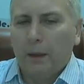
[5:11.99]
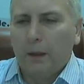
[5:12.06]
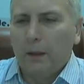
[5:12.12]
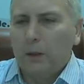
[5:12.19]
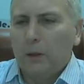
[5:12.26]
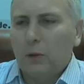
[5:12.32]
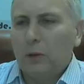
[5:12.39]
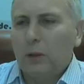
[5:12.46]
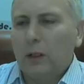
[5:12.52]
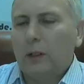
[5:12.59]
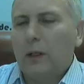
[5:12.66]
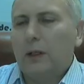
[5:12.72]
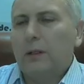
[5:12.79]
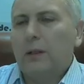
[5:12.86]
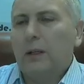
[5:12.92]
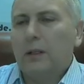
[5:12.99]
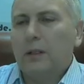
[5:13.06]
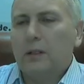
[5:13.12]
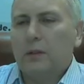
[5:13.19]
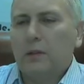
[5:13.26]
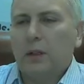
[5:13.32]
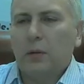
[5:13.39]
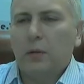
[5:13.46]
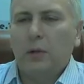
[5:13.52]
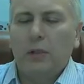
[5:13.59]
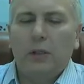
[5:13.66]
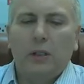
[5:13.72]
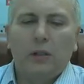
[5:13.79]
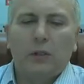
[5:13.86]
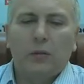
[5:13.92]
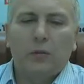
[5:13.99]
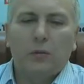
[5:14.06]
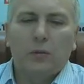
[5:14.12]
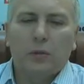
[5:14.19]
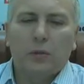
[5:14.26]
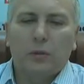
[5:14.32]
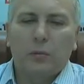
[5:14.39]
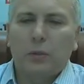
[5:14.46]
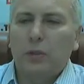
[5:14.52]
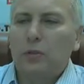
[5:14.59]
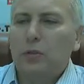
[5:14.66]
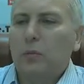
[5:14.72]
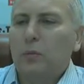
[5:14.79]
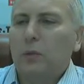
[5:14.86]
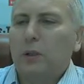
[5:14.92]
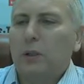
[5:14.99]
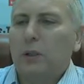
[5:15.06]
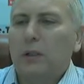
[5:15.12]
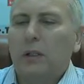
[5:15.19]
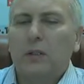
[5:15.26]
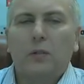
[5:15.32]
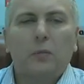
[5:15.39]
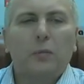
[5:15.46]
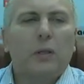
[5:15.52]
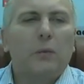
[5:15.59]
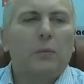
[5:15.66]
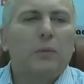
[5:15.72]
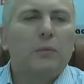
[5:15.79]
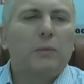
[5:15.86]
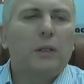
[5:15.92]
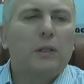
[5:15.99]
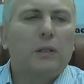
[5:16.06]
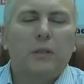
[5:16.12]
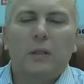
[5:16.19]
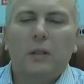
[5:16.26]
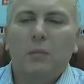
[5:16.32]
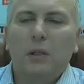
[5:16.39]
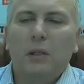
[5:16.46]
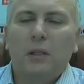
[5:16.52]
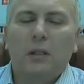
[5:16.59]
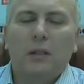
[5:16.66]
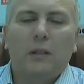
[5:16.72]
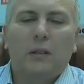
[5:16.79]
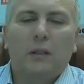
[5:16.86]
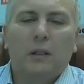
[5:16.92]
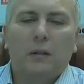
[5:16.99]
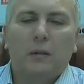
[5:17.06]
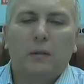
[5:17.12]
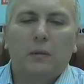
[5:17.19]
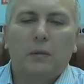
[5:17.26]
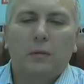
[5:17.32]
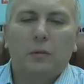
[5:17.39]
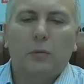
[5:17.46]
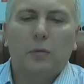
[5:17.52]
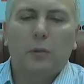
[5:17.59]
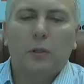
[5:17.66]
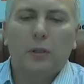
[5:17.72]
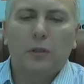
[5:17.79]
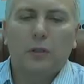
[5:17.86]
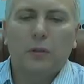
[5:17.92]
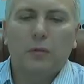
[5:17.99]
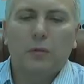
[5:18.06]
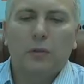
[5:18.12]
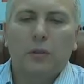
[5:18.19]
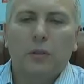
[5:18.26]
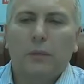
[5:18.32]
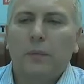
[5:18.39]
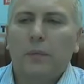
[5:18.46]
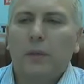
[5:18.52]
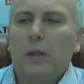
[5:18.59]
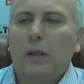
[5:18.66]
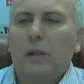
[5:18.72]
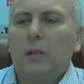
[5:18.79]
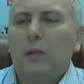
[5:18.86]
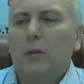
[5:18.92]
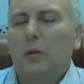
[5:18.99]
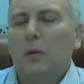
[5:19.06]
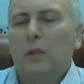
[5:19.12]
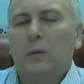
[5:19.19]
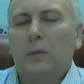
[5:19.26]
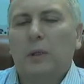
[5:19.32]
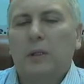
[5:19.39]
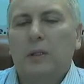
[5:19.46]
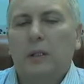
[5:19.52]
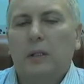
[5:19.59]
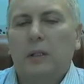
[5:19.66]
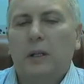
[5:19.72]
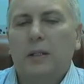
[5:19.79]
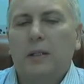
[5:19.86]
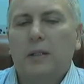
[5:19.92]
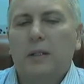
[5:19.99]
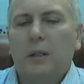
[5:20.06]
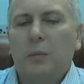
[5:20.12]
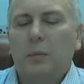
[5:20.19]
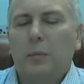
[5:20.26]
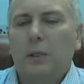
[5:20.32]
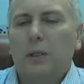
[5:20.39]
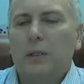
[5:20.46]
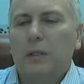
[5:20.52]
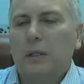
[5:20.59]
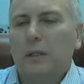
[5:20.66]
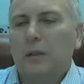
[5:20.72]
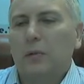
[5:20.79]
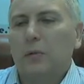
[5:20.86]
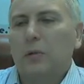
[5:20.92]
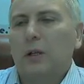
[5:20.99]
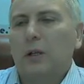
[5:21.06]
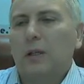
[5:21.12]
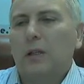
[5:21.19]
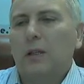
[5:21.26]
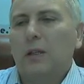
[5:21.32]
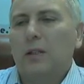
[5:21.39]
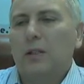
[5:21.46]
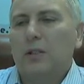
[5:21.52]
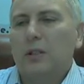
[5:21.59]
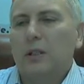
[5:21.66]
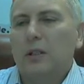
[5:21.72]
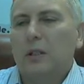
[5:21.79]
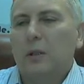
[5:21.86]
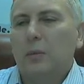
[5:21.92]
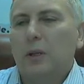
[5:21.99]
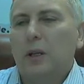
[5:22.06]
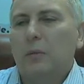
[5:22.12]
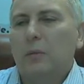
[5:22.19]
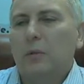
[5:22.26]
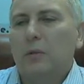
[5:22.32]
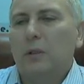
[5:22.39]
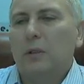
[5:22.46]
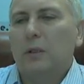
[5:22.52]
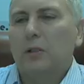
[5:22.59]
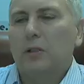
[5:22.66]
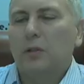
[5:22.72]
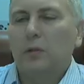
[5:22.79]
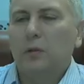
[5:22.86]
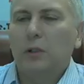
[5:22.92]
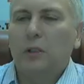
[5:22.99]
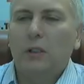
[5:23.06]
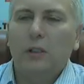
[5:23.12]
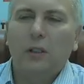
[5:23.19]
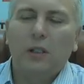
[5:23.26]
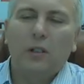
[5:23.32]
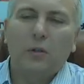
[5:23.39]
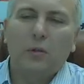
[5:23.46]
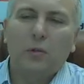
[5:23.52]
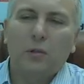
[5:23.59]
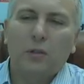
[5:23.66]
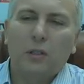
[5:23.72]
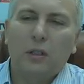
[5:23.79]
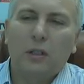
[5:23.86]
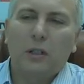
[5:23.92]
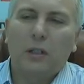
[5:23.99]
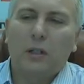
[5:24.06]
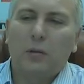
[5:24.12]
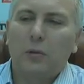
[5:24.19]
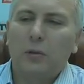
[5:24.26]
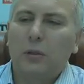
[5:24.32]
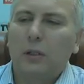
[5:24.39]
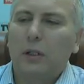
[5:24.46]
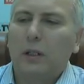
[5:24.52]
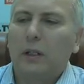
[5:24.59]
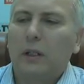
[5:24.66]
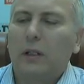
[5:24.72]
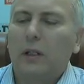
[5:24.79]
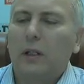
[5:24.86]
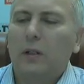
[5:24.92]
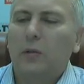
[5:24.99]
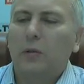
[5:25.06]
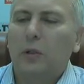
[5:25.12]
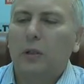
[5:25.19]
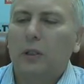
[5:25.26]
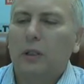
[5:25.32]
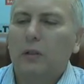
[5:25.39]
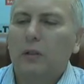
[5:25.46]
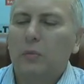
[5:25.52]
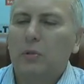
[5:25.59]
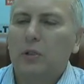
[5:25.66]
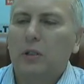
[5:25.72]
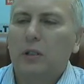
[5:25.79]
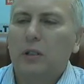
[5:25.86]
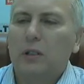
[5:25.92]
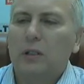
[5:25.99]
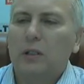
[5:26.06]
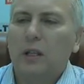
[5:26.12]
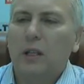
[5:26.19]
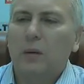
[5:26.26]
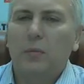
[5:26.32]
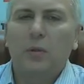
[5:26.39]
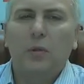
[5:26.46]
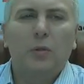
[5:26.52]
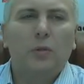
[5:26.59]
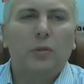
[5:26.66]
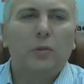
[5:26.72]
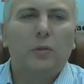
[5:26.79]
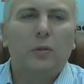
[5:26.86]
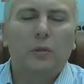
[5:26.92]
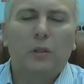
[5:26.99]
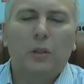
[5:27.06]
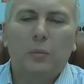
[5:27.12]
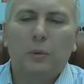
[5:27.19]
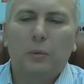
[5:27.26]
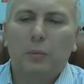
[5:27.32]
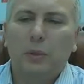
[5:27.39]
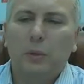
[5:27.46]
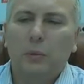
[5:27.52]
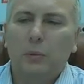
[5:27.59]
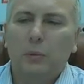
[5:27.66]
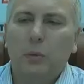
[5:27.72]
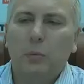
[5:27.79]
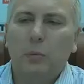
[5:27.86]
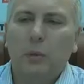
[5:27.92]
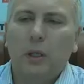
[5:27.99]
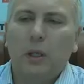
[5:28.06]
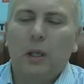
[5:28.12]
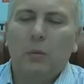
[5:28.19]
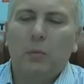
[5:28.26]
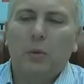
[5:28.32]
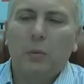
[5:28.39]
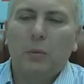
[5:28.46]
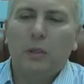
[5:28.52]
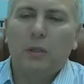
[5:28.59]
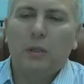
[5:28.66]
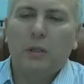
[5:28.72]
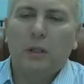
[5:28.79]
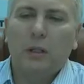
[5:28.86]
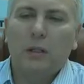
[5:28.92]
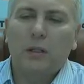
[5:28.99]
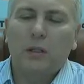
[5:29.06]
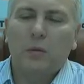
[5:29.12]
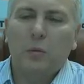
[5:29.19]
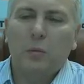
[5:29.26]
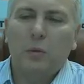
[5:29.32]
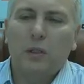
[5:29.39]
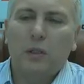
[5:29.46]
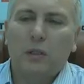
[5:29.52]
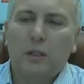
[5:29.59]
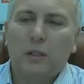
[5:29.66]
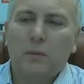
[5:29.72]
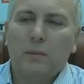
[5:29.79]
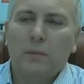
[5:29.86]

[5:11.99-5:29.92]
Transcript: Доллар канадец, второй день рост. Причем по канадцу прям, смотрите, стремительно так уходит сегодня. Доллар мексиканский песо, ну, конечно, это прямо вот это четвертый день рост и какой-то рекордный вообще роста бьет доллар по, по мексиканскому песо.